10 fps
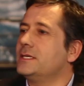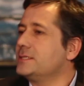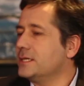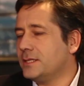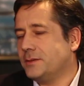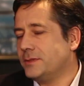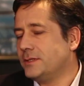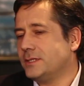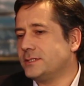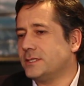
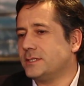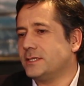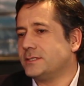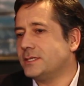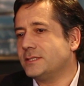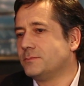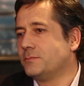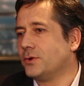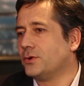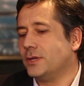Exactamente, ese, es
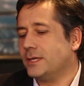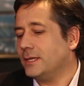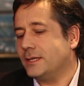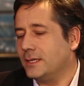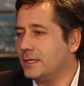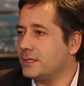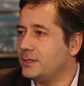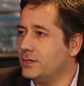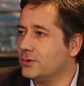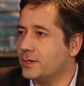un poco el,
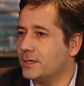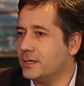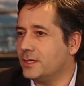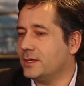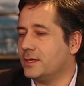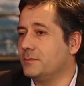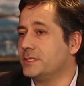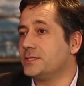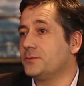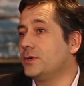destino que,
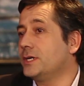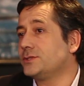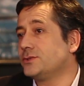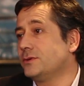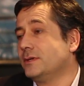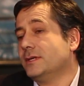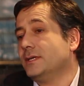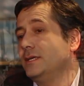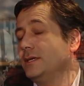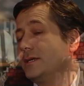me llevó a eso
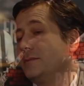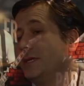y que